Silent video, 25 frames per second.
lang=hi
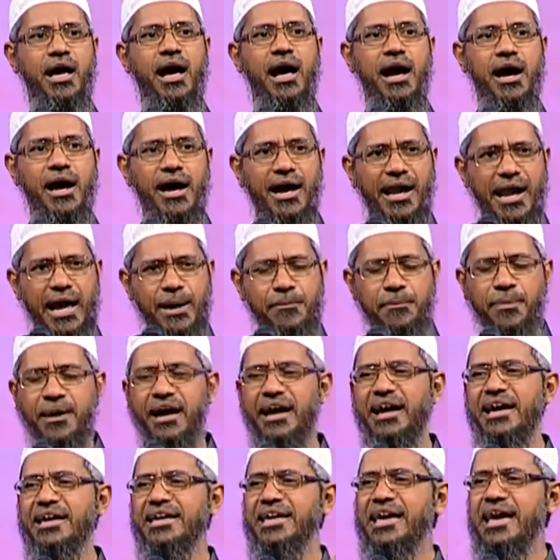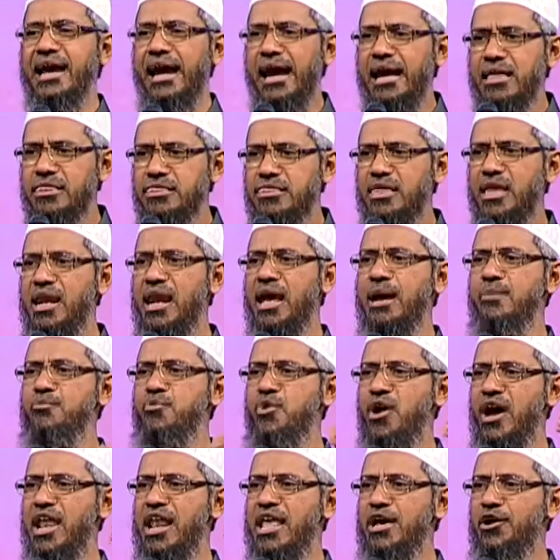अगर आप कहेंगे अस्सलाम
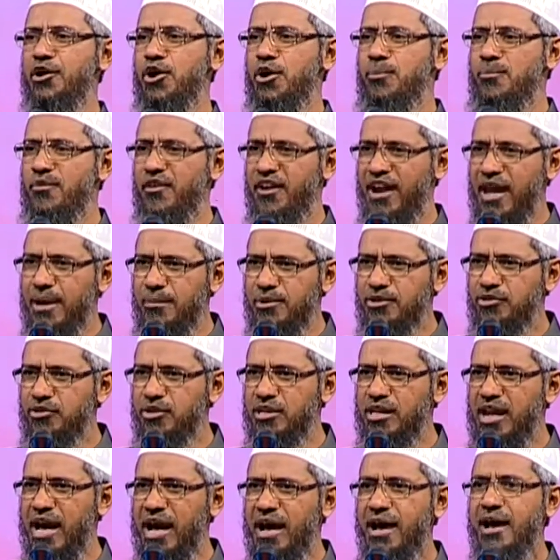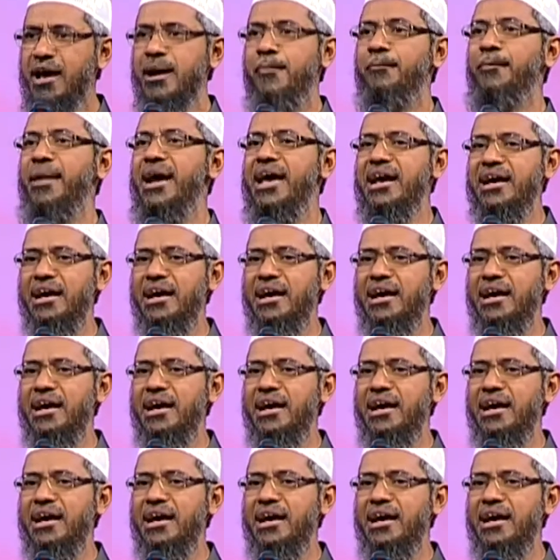वालेकुम व रहमतुल्ला मैं